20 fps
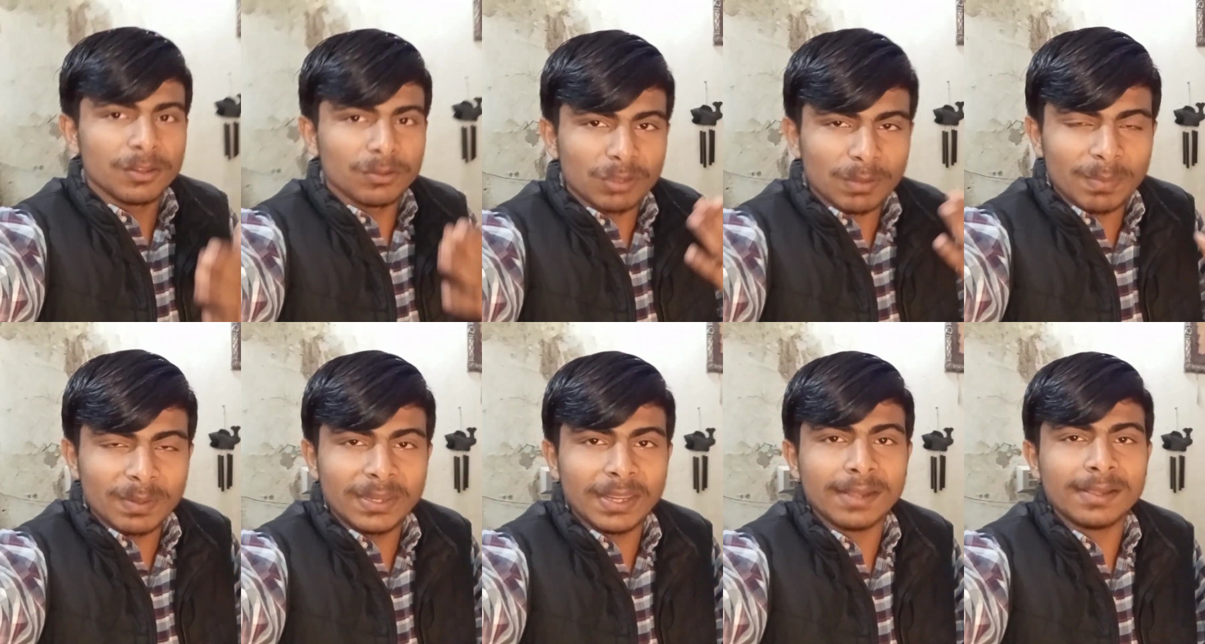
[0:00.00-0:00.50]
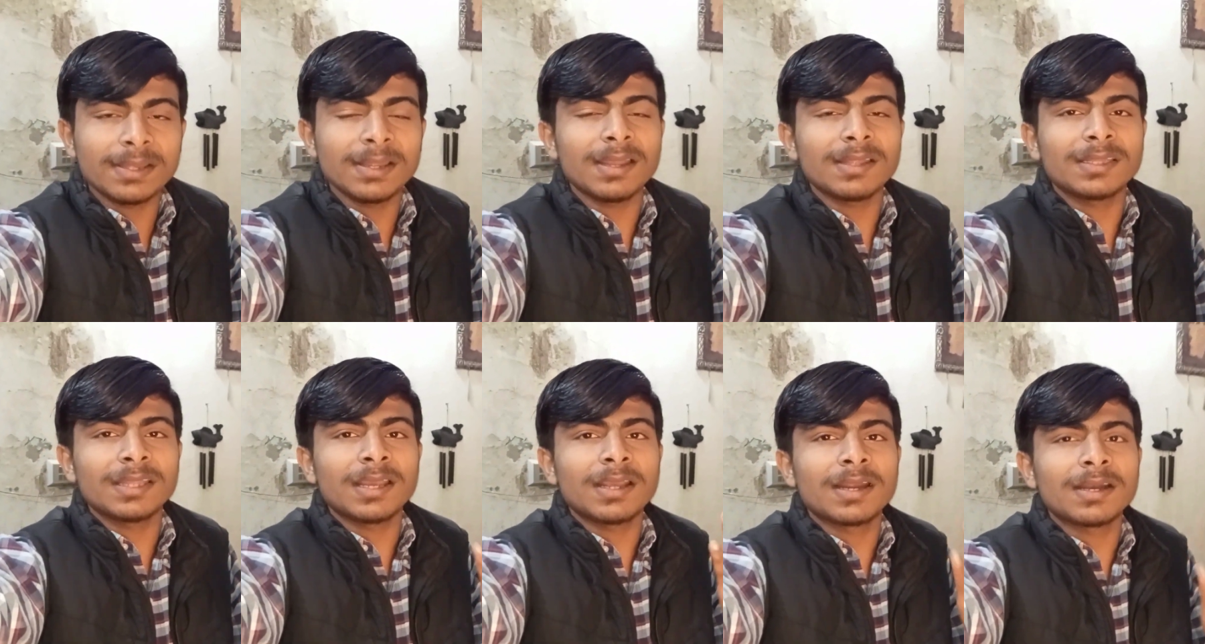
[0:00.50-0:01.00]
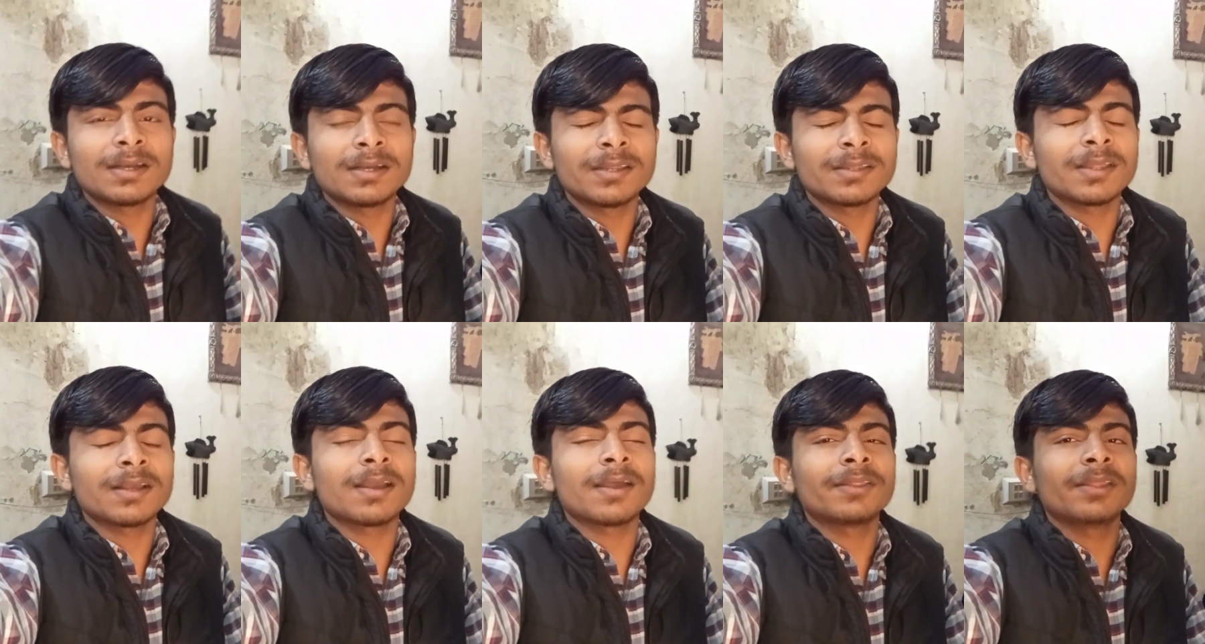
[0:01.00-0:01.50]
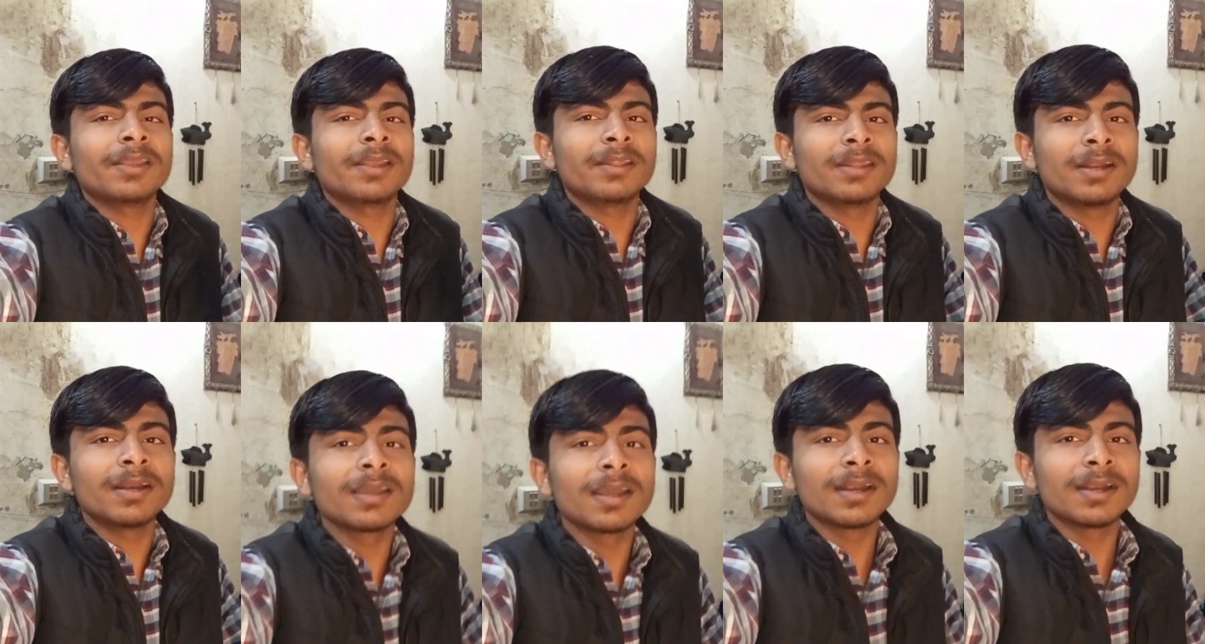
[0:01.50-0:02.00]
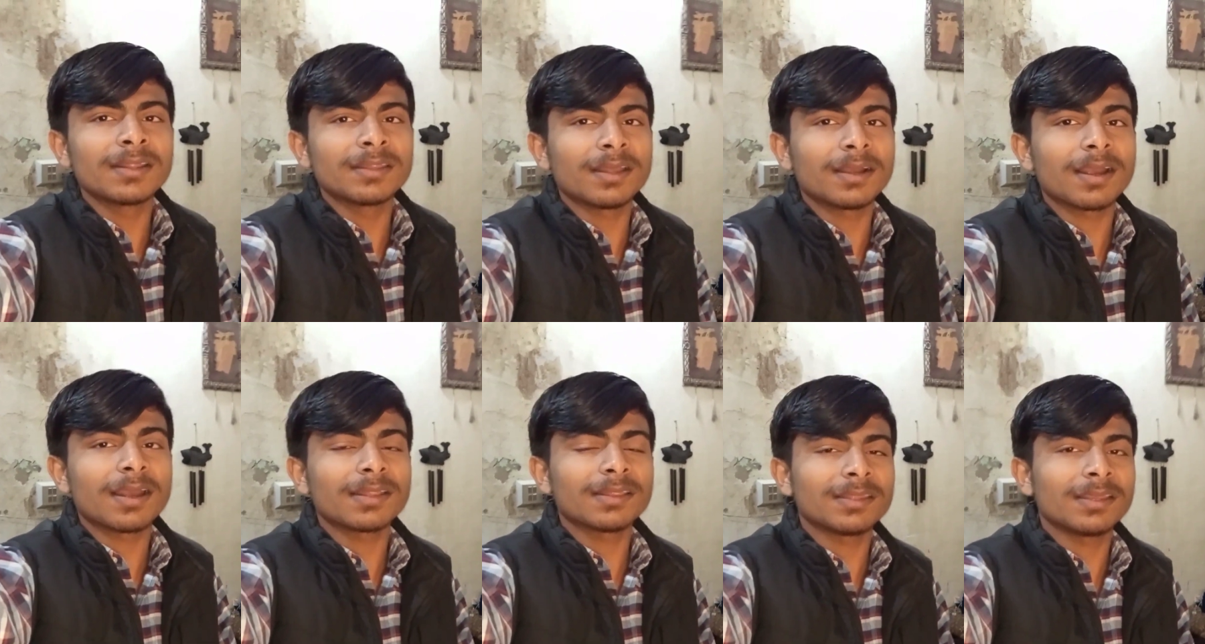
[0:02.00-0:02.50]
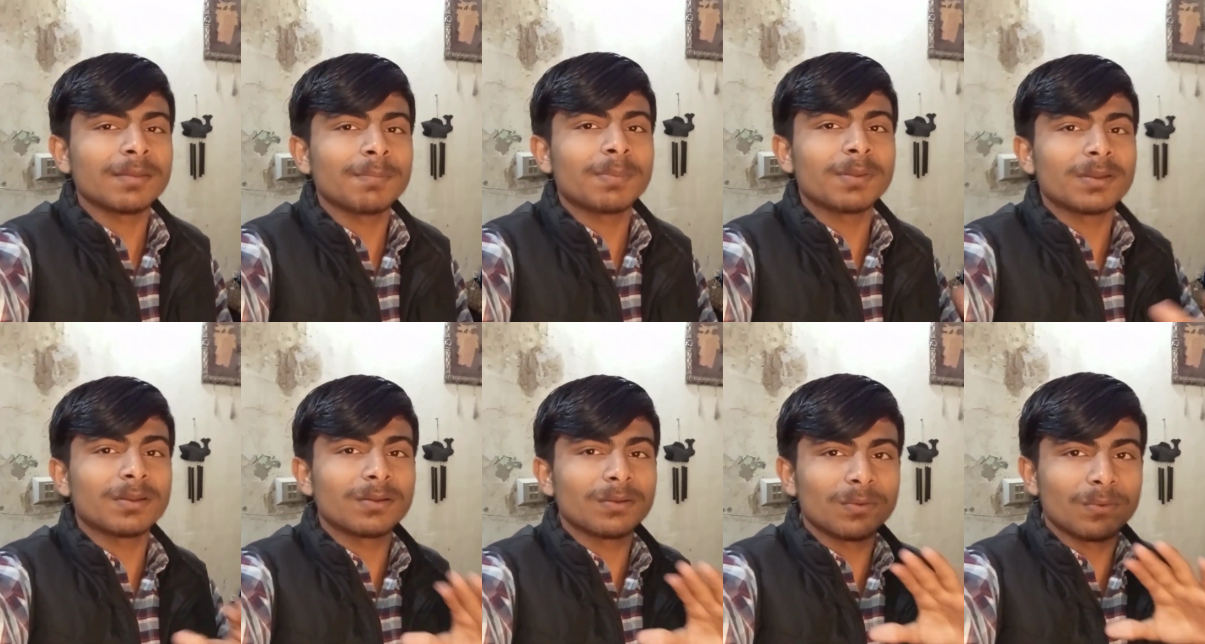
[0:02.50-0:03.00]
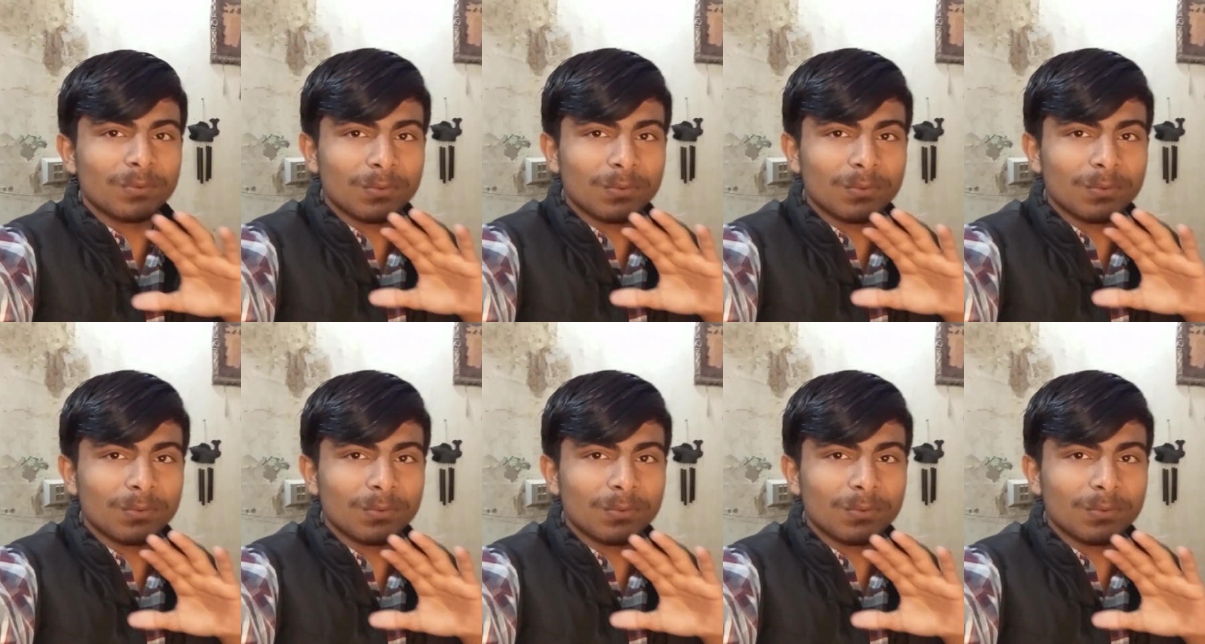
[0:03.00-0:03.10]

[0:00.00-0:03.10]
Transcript: तो अभी जैसे आते हैं घंटे तक आते हैं डेढ़ घंटे तक आते हैं फिर